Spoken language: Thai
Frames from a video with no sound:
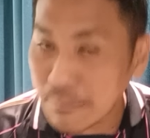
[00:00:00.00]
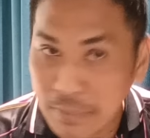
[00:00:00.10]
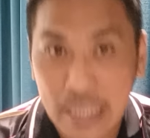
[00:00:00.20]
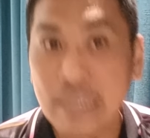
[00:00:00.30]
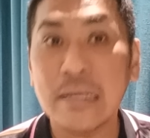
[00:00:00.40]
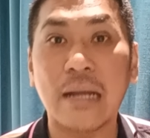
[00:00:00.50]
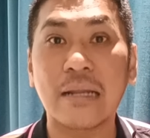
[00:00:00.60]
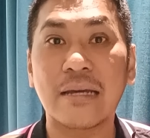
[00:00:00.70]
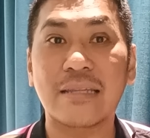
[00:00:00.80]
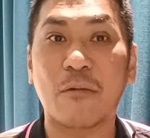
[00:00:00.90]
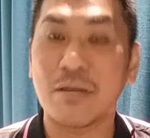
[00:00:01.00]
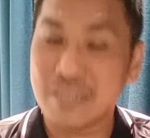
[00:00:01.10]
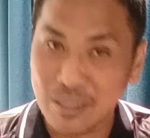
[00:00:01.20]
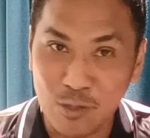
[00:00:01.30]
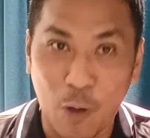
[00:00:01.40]
เล่นไม่ได้เรื่องเลยแต่ว่า
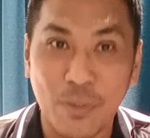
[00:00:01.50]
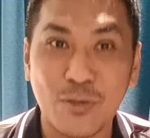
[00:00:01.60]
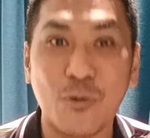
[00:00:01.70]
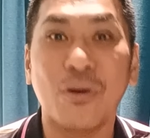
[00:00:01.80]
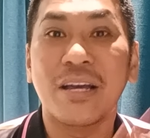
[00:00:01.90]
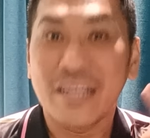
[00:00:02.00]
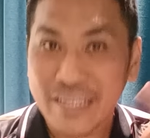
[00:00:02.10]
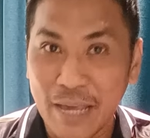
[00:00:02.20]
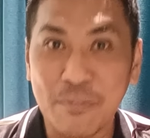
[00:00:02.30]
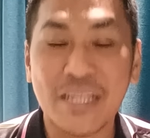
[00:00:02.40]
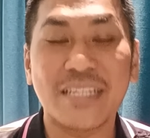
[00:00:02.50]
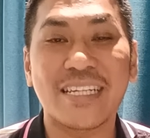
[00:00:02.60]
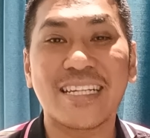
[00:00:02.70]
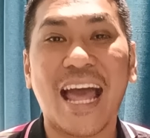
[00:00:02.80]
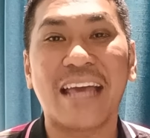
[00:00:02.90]
ยิง2ประตูเก็บคลีน
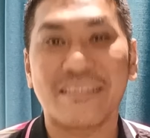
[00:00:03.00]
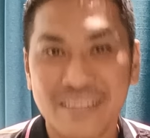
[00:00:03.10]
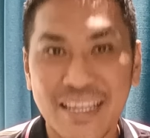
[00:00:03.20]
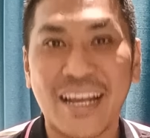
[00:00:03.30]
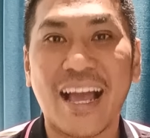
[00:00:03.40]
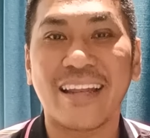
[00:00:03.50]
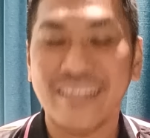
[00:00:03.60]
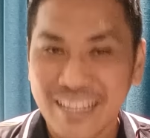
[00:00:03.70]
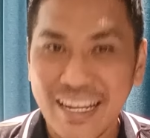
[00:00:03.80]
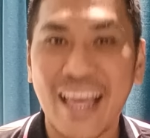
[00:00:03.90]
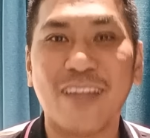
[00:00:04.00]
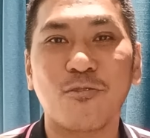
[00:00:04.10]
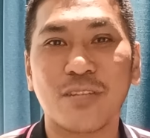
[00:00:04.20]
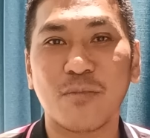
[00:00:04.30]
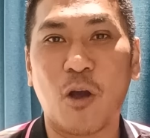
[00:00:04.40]
ชีทได้ซะอย่างนั้นนี่แหละ
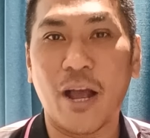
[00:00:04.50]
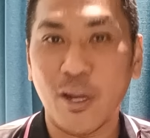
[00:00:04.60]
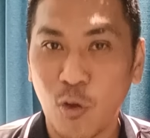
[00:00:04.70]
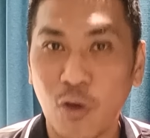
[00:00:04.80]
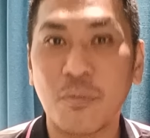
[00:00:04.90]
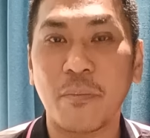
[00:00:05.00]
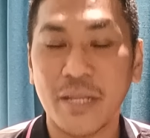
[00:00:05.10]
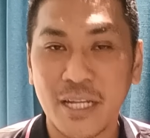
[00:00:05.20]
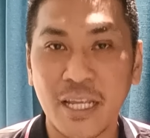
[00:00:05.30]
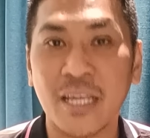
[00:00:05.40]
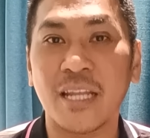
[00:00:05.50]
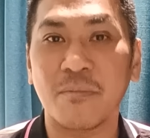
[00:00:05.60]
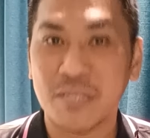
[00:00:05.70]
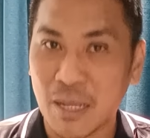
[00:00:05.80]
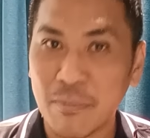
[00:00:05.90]
ลูกทีมของไอโรนมันเป็นอย่างงี้
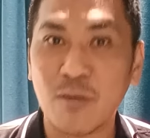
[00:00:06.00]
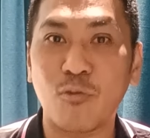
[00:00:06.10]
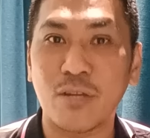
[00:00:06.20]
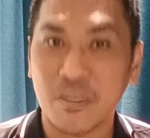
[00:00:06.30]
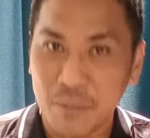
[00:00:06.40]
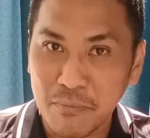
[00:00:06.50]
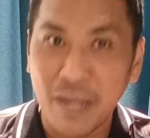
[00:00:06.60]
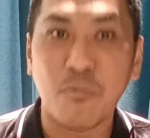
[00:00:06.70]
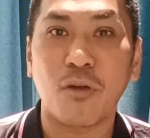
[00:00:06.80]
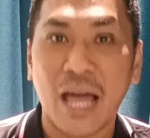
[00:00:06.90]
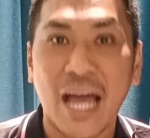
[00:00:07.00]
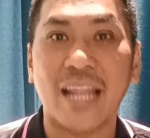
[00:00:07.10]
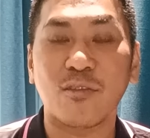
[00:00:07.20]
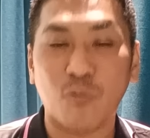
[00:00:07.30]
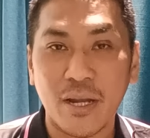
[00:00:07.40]
เนี่ยมันทำให้กูจะเป็นไบโพล่า
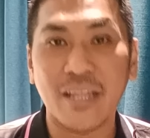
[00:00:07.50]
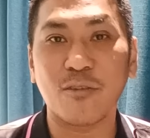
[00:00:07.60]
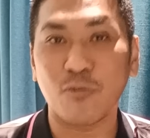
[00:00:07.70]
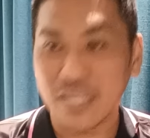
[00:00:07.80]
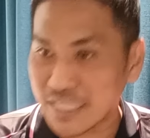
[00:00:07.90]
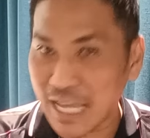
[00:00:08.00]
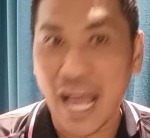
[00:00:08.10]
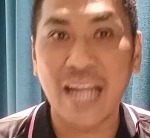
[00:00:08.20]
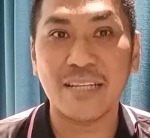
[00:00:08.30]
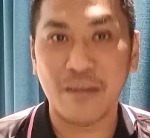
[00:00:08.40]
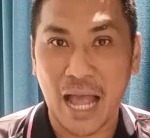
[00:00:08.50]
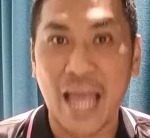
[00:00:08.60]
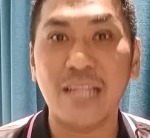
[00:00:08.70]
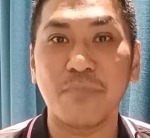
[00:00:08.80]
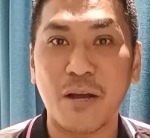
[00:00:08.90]
แล้วทุกวันนี้กูกินยาจะ
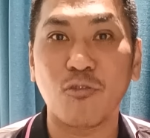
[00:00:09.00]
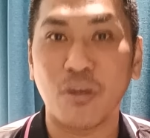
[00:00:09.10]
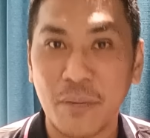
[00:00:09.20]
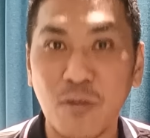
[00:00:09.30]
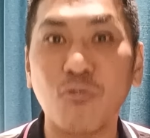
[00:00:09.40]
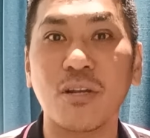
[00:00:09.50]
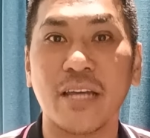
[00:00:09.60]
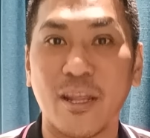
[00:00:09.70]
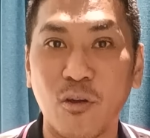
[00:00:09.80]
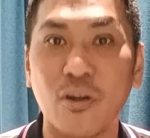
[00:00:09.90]
หายหรือเปล่ากูยังไม่รู้เลยไอ